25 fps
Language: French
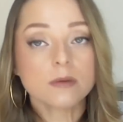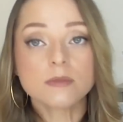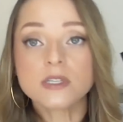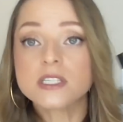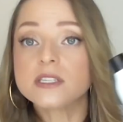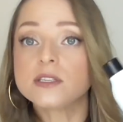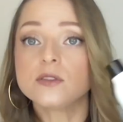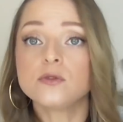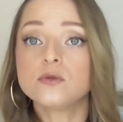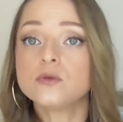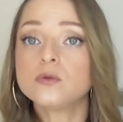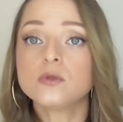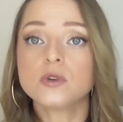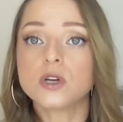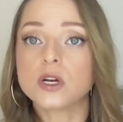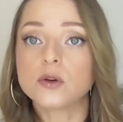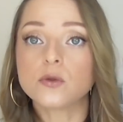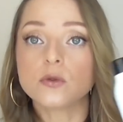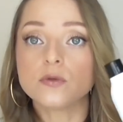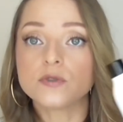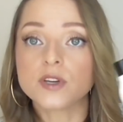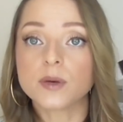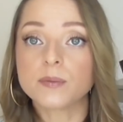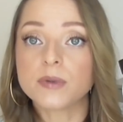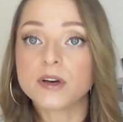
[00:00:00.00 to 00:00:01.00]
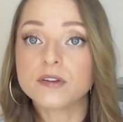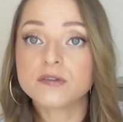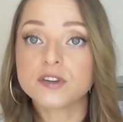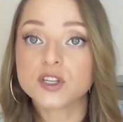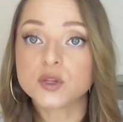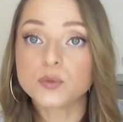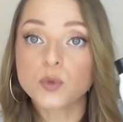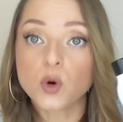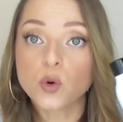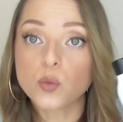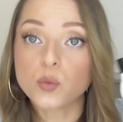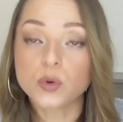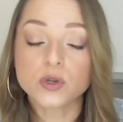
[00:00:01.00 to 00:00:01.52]
Mais sinon, elle convient
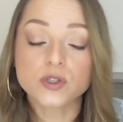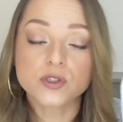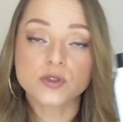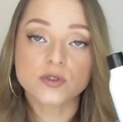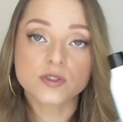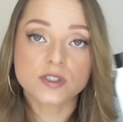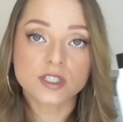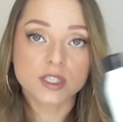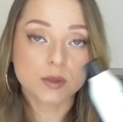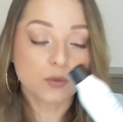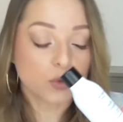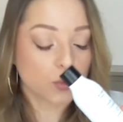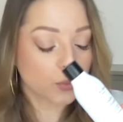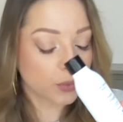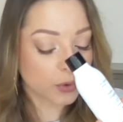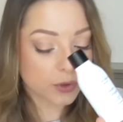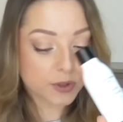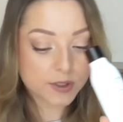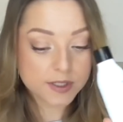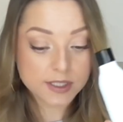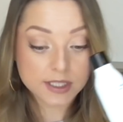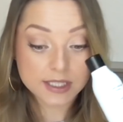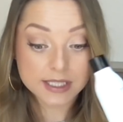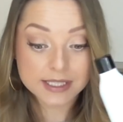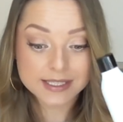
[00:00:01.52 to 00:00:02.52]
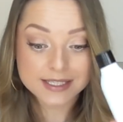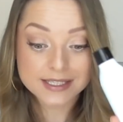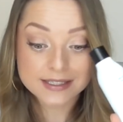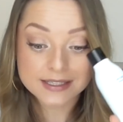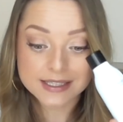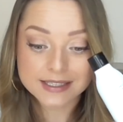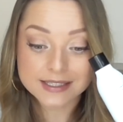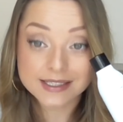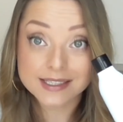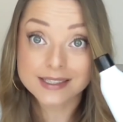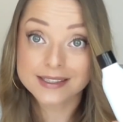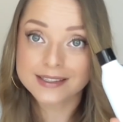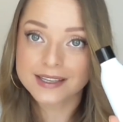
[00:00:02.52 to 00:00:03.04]
parfaitement aux peaux sensibles, on peut l'utiliser
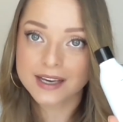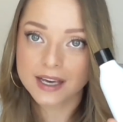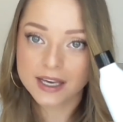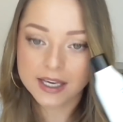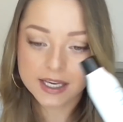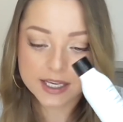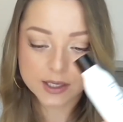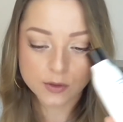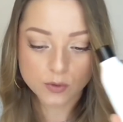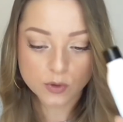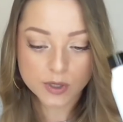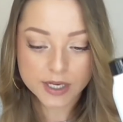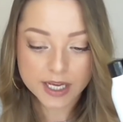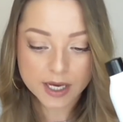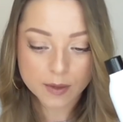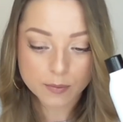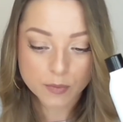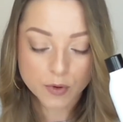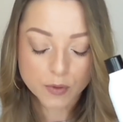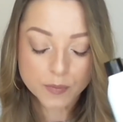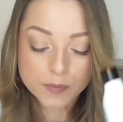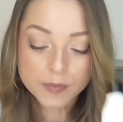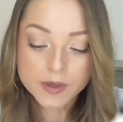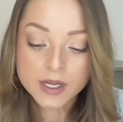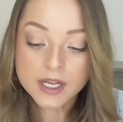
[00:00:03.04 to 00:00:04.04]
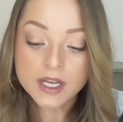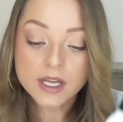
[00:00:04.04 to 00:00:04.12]
celle-ci très régulièrement.